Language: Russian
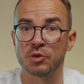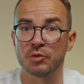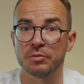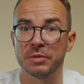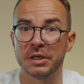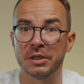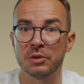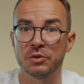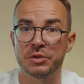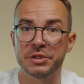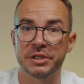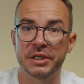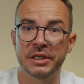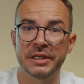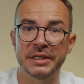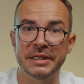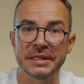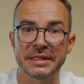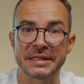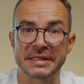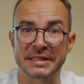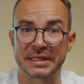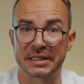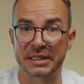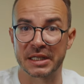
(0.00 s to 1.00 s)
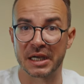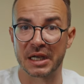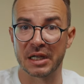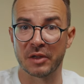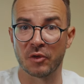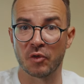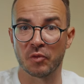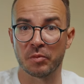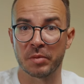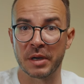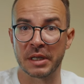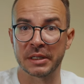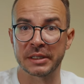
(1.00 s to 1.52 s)
умы людей из
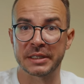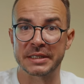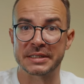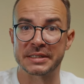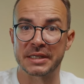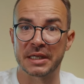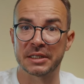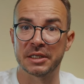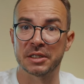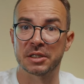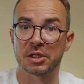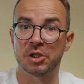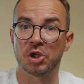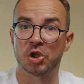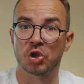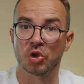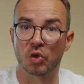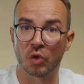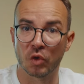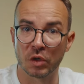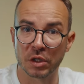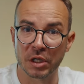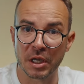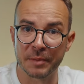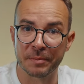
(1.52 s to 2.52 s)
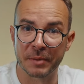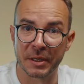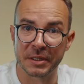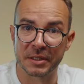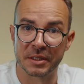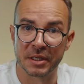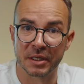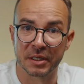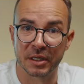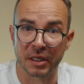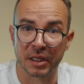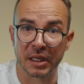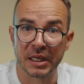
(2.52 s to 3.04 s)
Центрального банка заняты не только
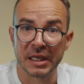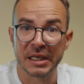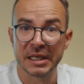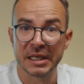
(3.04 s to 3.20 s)
ипотекой.